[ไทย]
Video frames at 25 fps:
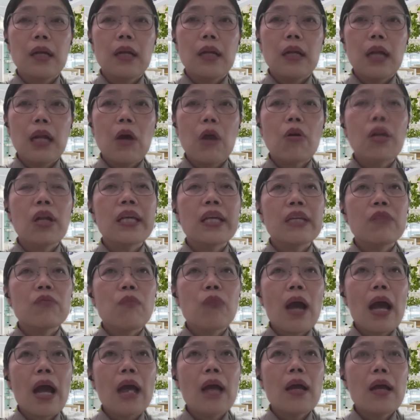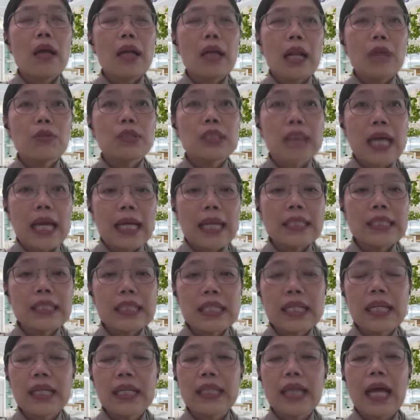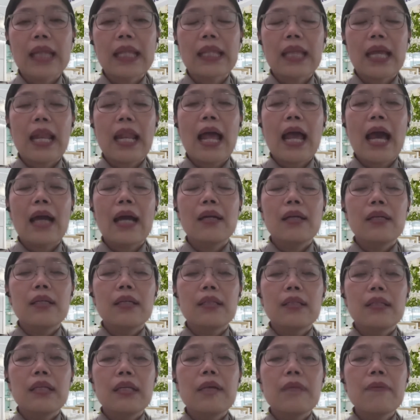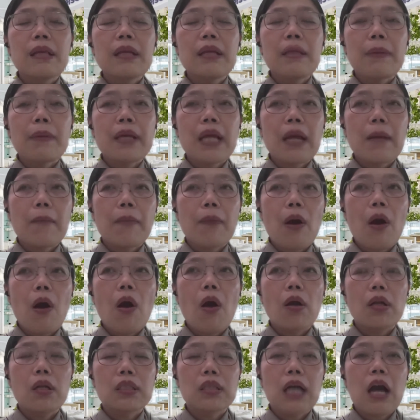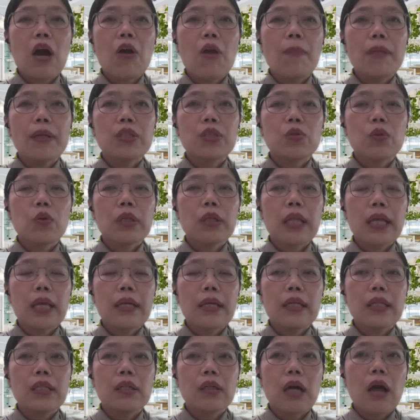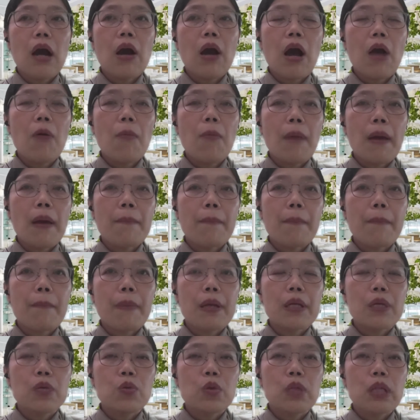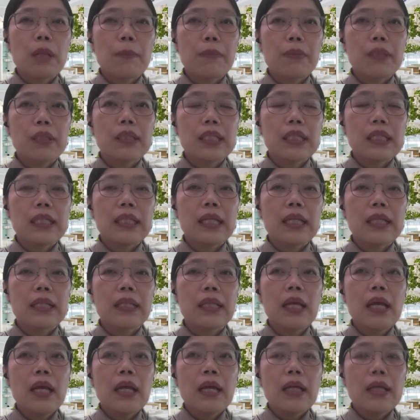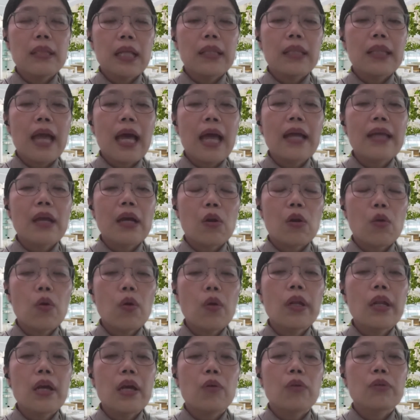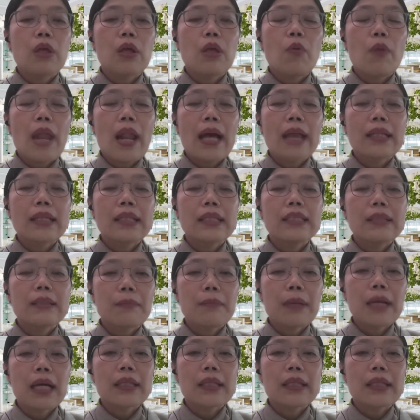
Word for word: เราก็เลยคิดว่าแล้วไซซิ่ง ขนาดไหนล่ะ ที่จะเพียงพอหรือเข้าไปช่วยใน หรือเอาเข้าไปไปช่วยในพื้นที่นั้นนั้นได้อย่างรวดเร็วในเวลาที่จำกัด